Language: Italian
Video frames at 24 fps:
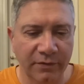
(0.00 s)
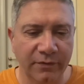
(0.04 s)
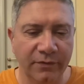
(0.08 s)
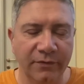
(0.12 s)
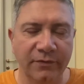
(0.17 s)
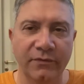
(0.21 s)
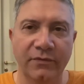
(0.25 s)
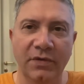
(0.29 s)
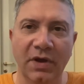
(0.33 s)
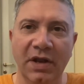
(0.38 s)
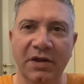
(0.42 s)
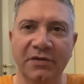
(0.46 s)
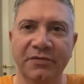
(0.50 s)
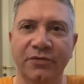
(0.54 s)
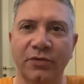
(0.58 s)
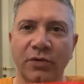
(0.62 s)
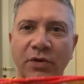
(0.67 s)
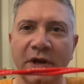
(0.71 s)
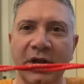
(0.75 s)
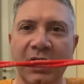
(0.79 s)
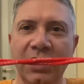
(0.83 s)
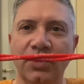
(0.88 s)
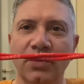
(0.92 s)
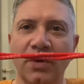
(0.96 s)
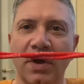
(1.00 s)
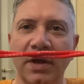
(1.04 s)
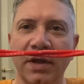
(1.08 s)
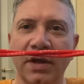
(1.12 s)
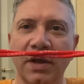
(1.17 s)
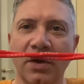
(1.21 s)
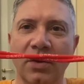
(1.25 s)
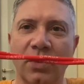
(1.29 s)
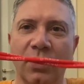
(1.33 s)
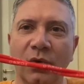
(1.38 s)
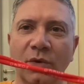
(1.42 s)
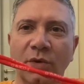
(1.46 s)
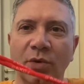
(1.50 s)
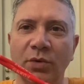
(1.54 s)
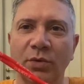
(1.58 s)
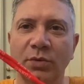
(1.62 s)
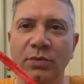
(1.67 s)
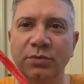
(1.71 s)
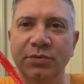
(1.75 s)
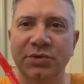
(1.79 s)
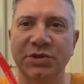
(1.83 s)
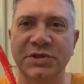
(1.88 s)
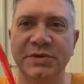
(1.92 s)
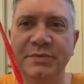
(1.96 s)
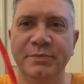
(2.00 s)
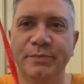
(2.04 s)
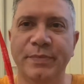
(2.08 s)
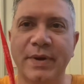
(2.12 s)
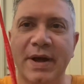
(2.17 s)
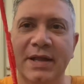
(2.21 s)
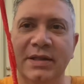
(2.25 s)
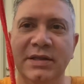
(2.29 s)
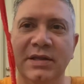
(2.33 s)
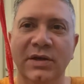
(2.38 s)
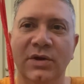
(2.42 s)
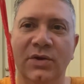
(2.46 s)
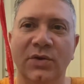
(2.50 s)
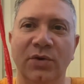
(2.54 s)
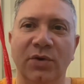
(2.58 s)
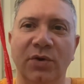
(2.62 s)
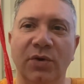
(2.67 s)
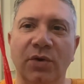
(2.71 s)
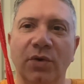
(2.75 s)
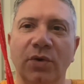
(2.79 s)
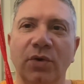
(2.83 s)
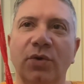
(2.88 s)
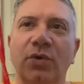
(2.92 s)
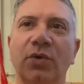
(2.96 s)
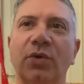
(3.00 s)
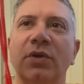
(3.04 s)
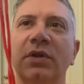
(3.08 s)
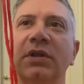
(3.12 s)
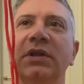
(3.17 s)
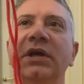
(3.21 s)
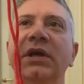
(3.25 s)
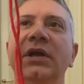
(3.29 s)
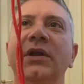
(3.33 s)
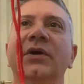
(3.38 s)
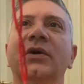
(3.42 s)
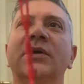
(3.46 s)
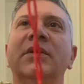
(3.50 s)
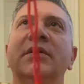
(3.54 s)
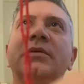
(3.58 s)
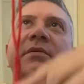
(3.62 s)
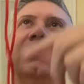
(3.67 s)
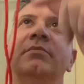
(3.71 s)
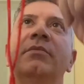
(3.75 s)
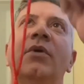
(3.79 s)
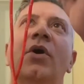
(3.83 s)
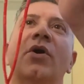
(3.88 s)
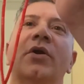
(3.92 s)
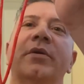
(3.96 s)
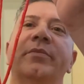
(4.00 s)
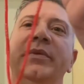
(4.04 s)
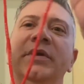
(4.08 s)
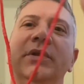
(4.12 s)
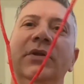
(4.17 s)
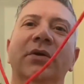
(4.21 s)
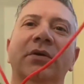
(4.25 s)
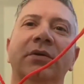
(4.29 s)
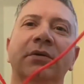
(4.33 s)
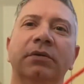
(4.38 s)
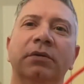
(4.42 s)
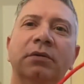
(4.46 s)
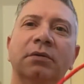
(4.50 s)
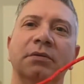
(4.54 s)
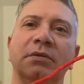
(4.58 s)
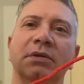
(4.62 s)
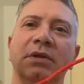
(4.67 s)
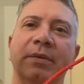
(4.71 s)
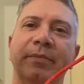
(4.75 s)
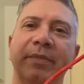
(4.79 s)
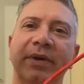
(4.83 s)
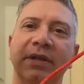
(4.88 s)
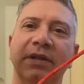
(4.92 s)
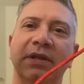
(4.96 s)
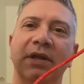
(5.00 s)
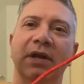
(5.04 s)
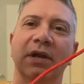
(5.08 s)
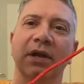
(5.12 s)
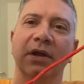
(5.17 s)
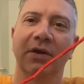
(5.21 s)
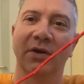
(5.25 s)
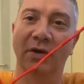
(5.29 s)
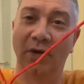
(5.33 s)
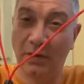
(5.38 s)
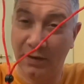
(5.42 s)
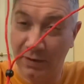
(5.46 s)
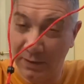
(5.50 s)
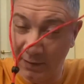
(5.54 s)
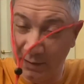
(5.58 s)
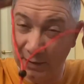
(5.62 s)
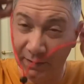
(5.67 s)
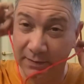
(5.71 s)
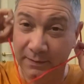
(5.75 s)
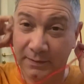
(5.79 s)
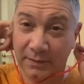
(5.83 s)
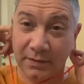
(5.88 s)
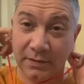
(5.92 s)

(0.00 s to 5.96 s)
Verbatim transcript: Viene fornito anche con un simpatico cordino morbido da mettere al collo,